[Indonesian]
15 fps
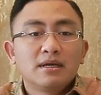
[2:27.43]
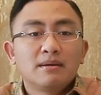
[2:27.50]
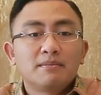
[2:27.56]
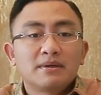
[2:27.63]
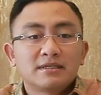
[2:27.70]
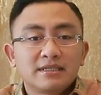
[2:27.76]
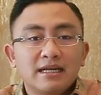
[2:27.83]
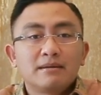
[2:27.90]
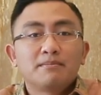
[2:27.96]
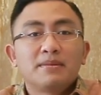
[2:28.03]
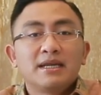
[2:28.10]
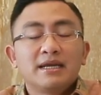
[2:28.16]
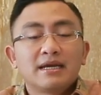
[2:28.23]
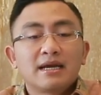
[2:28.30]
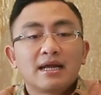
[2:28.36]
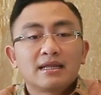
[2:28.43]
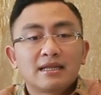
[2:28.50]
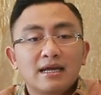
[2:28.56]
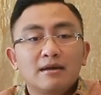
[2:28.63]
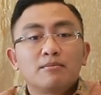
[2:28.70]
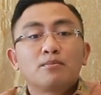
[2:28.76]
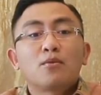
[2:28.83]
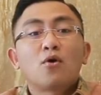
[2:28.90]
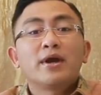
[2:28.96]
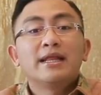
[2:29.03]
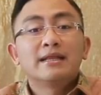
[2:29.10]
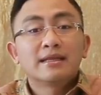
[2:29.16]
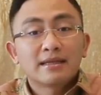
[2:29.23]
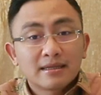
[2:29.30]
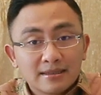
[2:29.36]
persen peningkatan
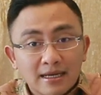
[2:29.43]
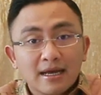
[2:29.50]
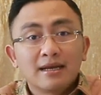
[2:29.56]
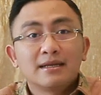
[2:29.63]
poinnya